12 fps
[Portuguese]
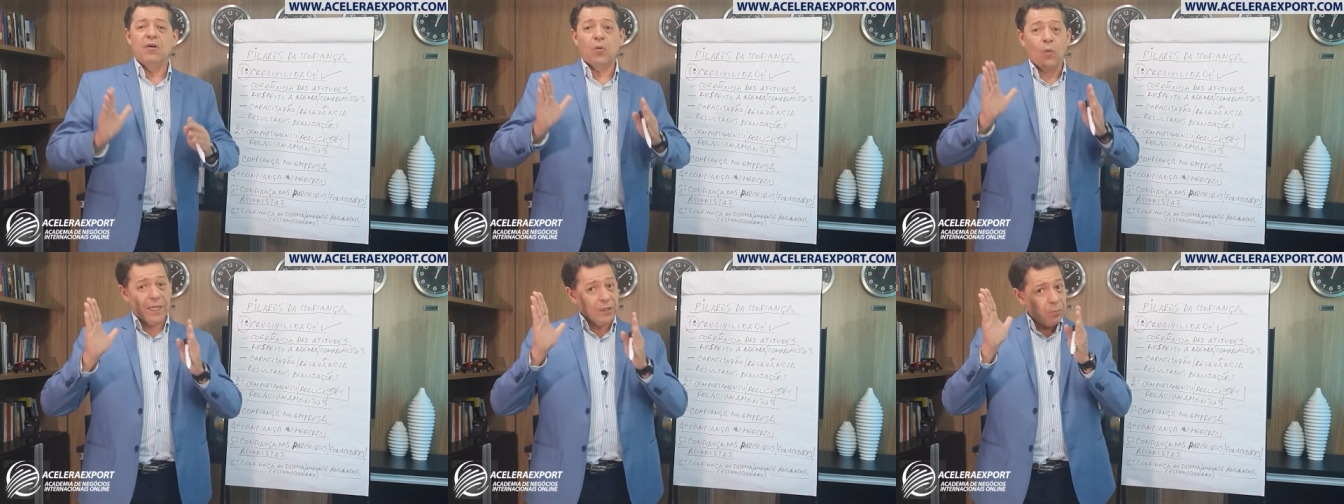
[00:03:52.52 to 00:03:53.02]

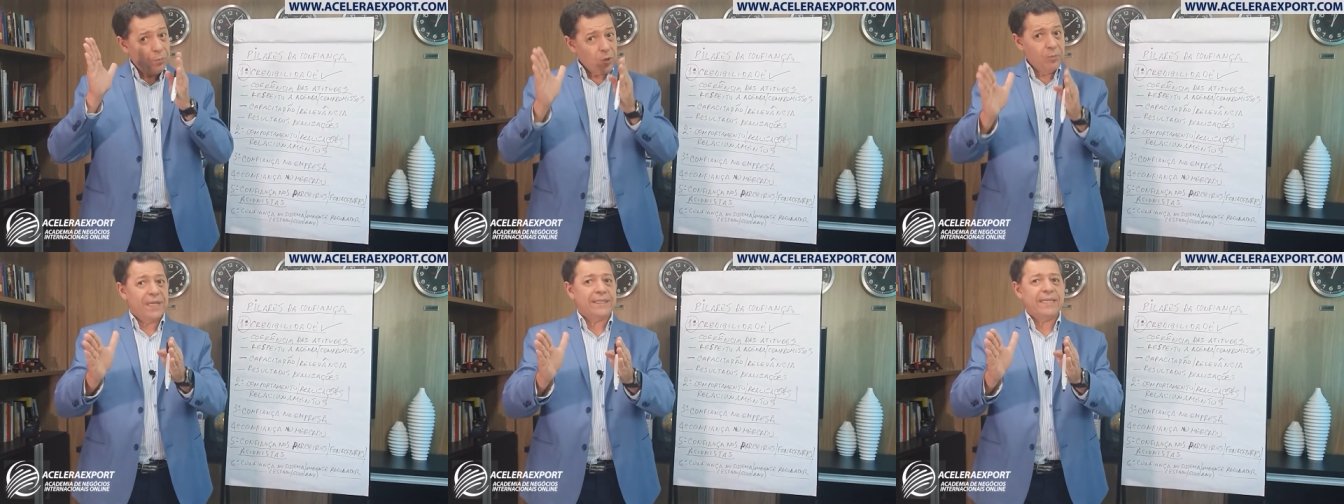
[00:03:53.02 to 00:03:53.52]
Quando
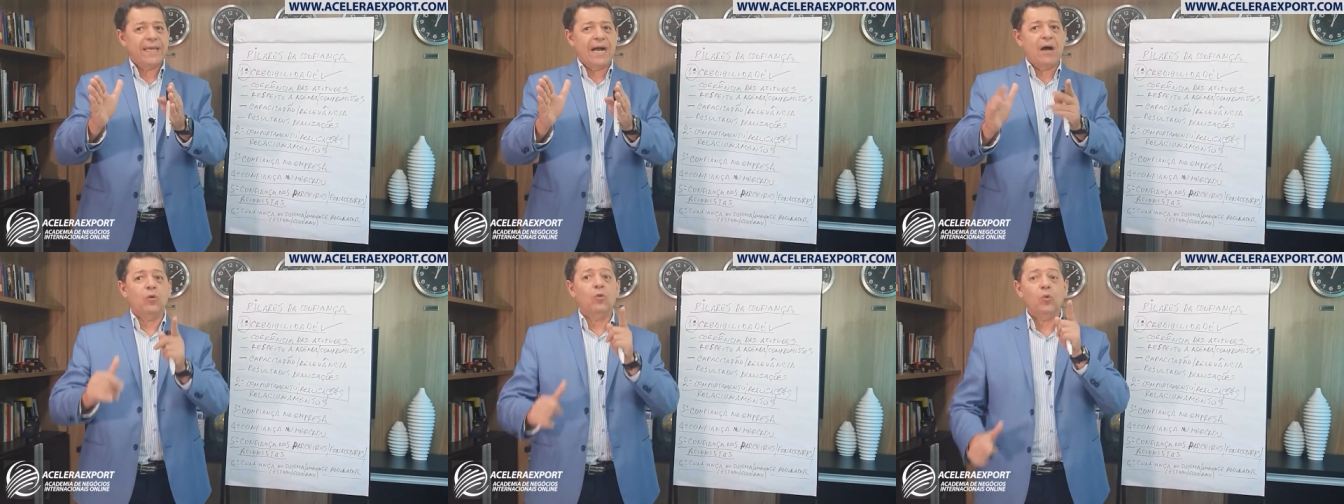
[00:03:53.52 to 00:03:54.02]
prometer
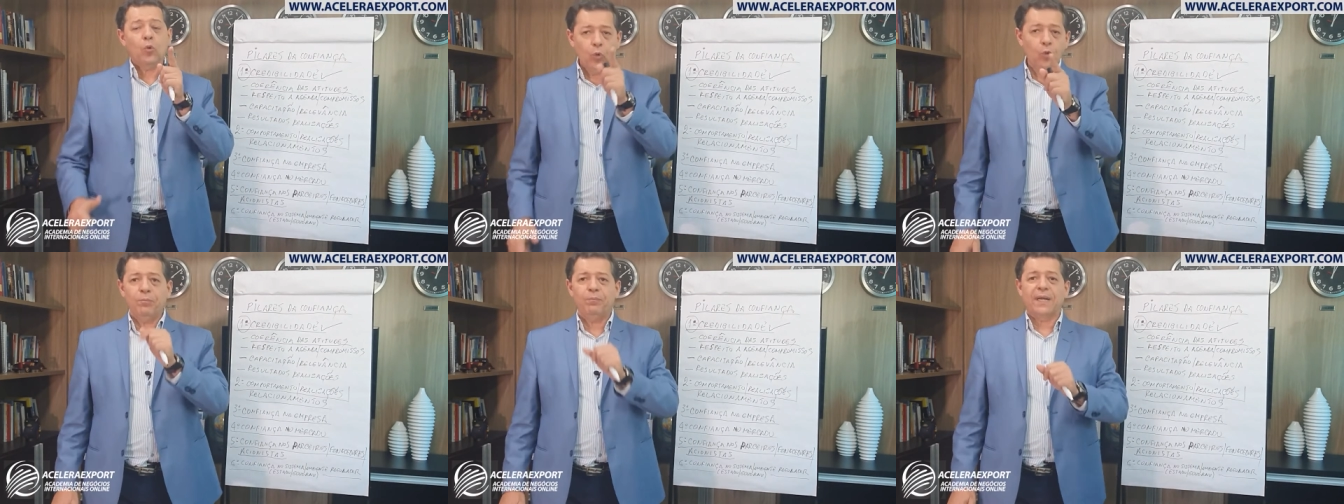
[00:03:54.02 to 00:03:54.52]
algo,
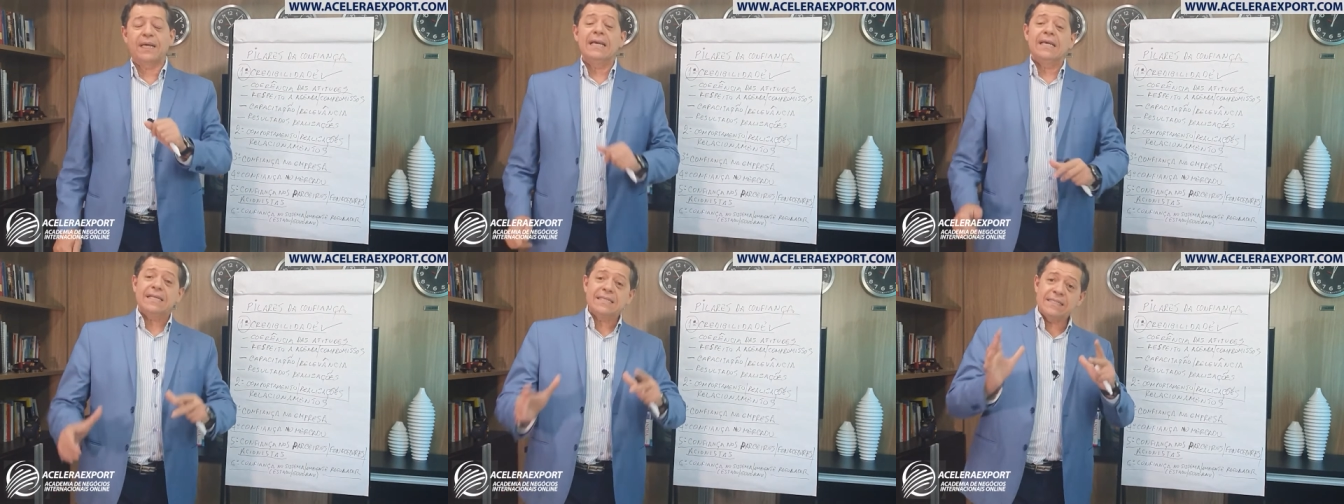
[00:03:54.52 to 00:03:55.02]
cumpra.
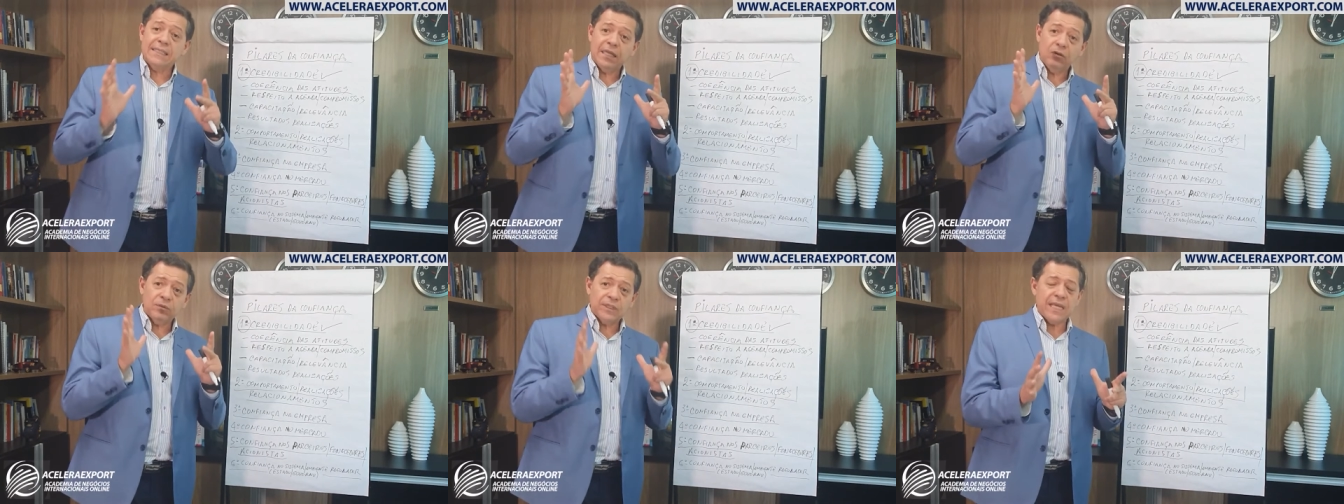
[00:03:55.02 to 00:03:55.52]
E se
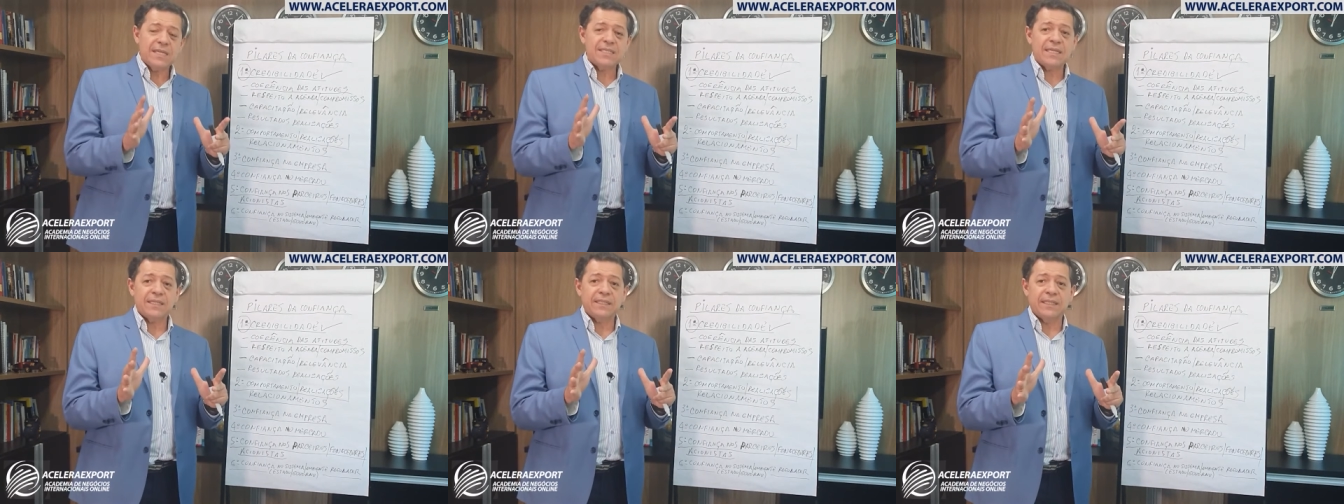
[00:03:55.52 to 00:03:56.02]
não tem
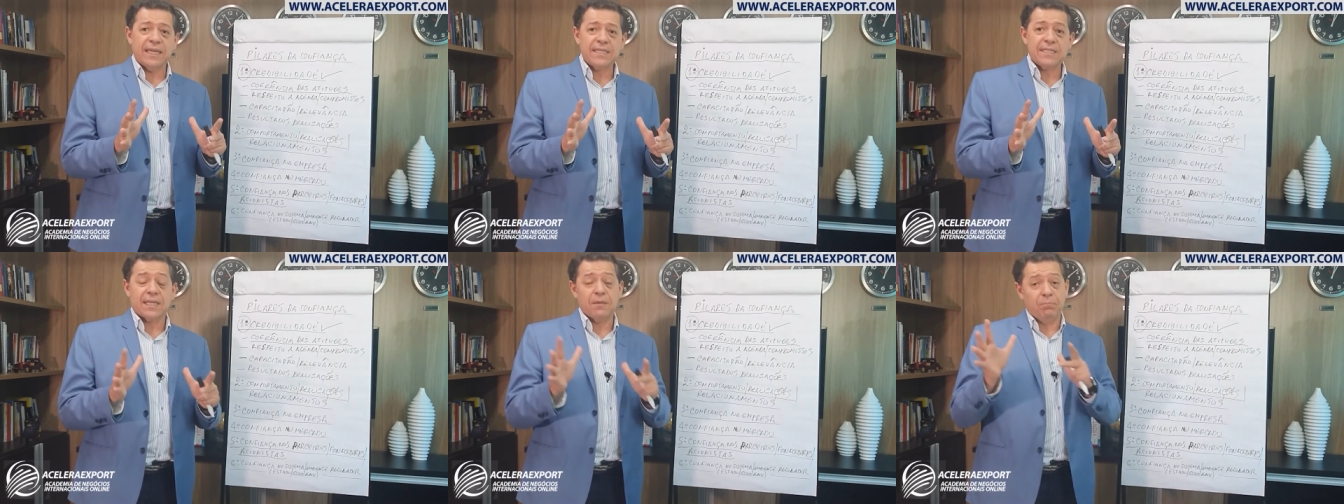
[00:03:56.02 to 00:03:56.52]

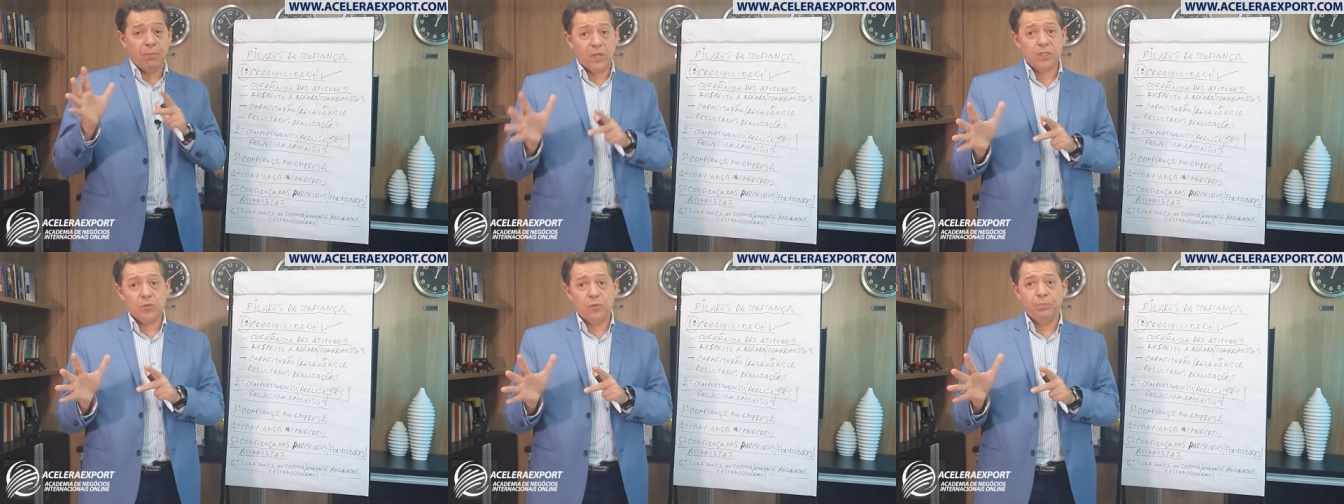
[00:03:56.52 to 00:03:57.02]
certeza que
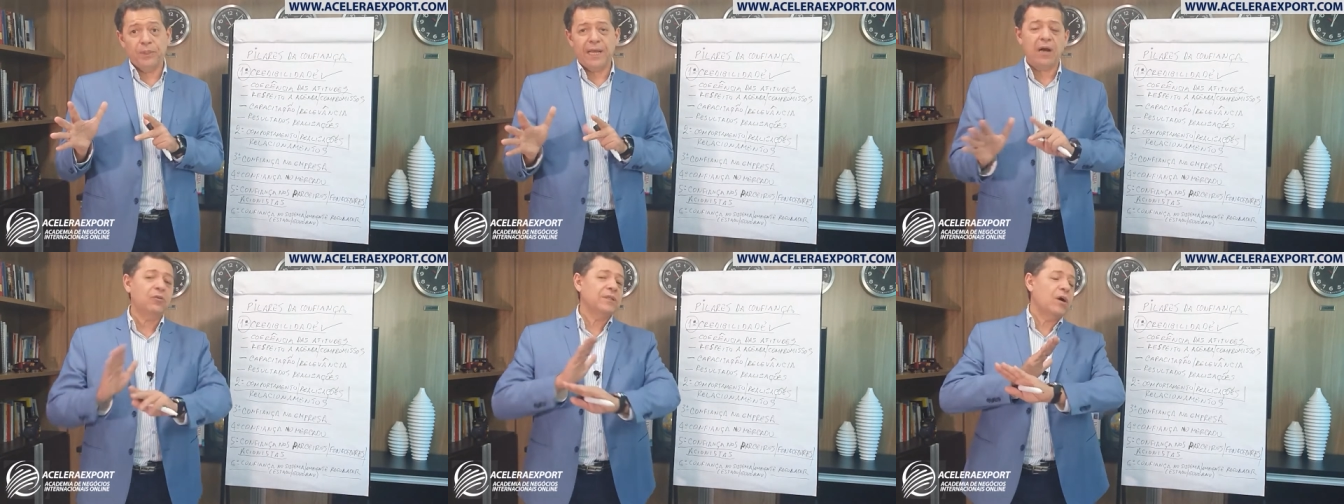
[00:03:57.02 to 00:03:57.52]
pode cumprir
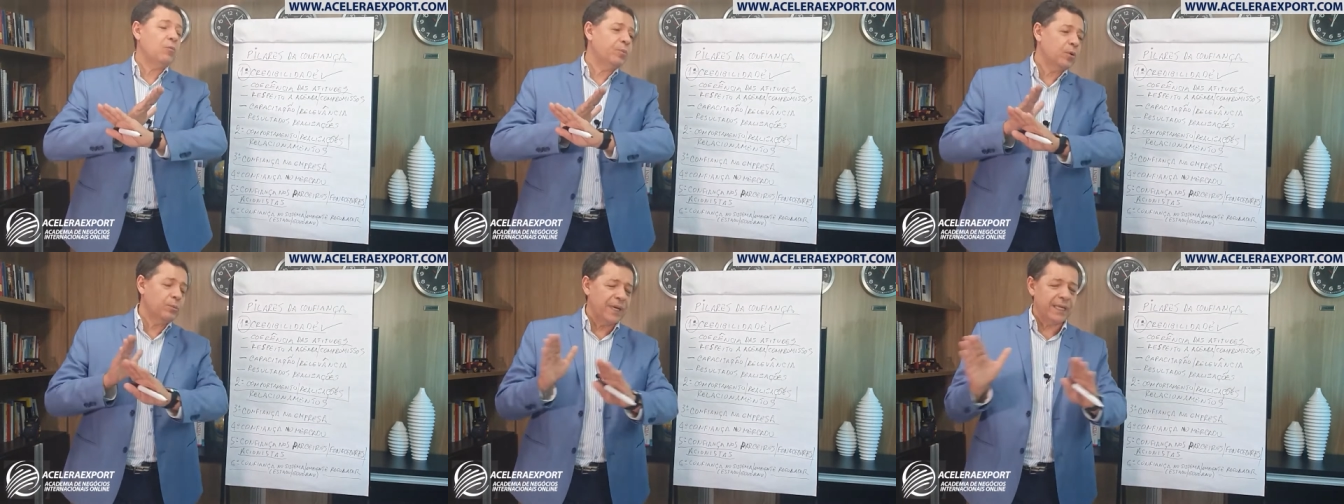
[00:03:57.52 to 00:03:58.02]
algo, não
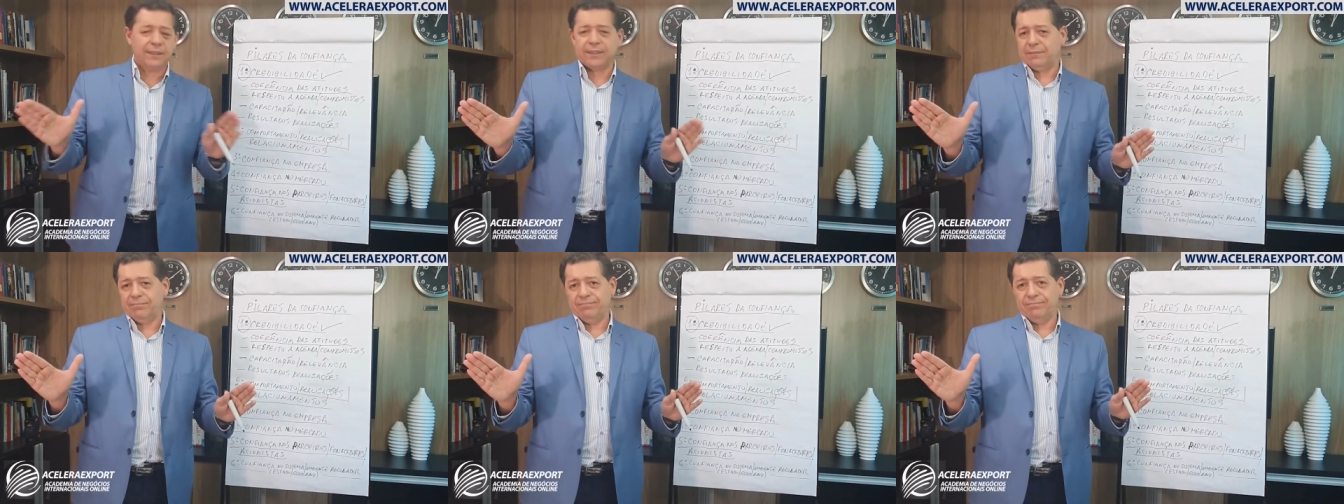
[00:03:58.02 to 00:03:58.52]
prometa.